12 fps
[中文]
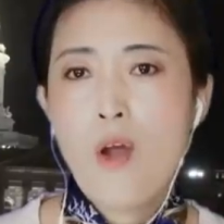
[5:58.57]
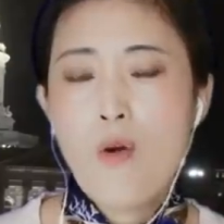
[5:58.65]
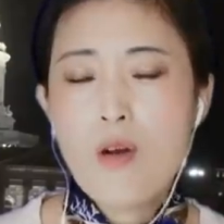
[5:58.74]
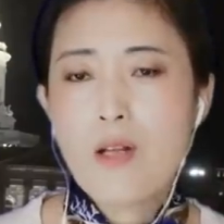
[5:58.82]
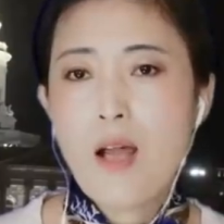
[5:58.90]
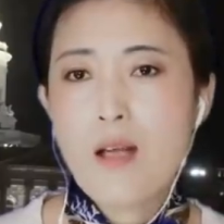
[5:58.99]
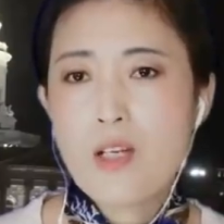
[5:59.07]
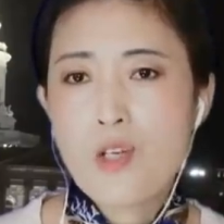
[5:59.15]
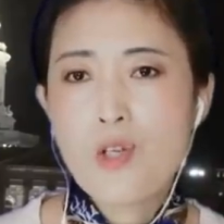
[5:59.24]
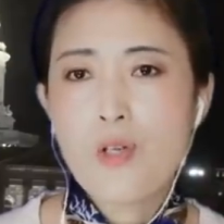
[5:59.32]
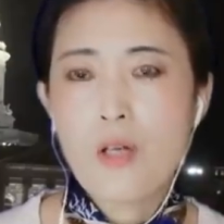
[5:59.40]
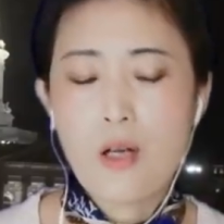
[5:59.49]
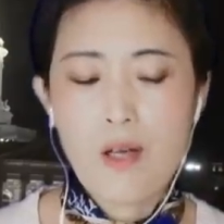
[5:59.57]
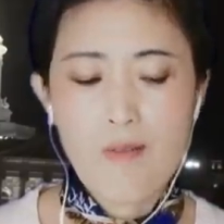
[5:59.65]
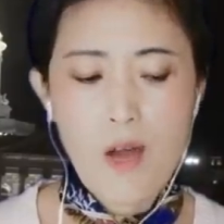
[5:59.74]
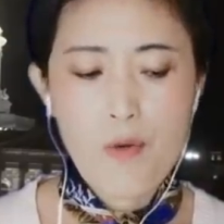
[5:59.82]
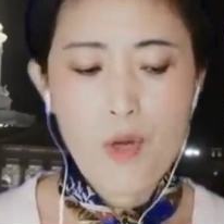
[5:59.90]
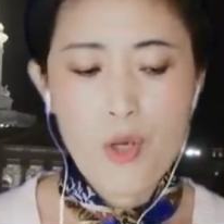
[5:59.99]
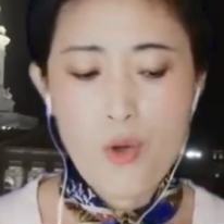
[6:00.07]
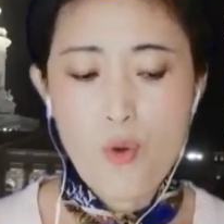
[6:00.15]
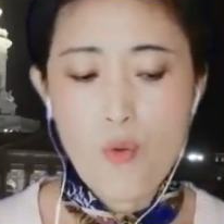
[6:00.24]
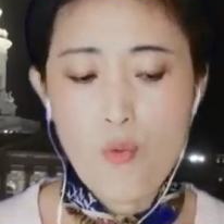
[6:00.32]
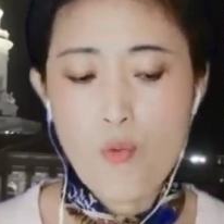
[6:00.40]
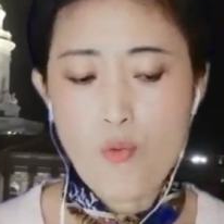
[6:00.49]
或者他市的立法会有
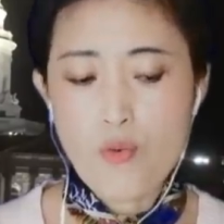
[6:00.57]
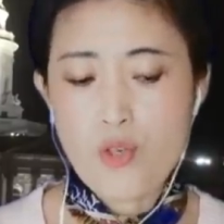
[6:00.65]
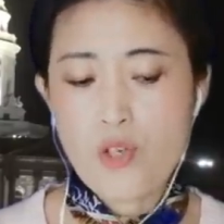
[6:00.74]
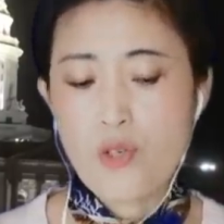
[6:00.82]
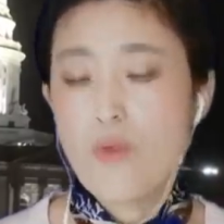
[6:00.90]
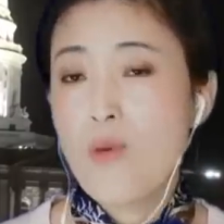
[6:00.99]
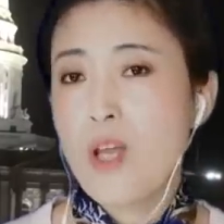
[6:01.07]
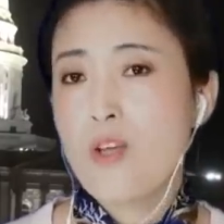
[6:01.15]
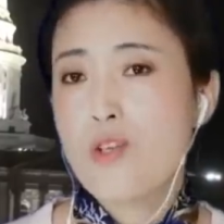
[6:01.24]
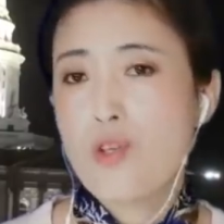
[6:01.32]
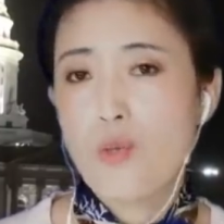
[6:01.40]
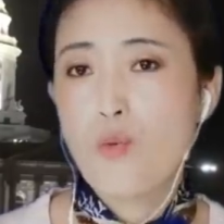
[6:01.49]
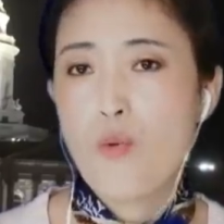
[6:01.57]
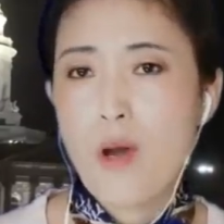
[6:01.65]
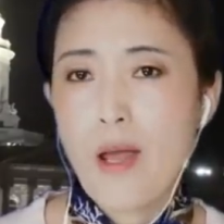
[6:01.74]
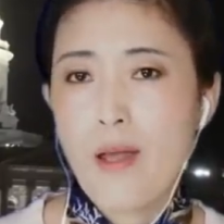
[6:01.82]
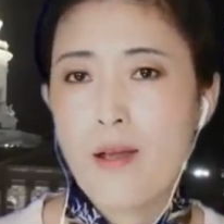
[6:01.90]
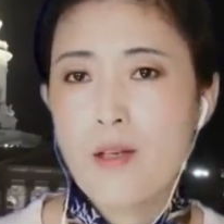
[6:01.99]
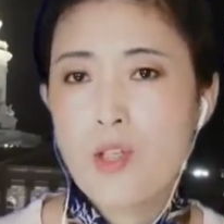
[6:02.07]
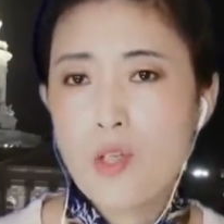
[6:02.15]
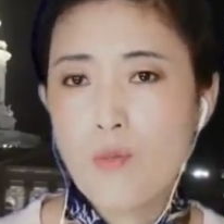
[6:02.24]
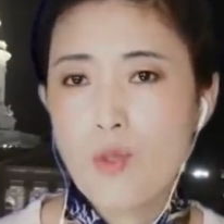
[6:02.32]
五十位之多，哎，这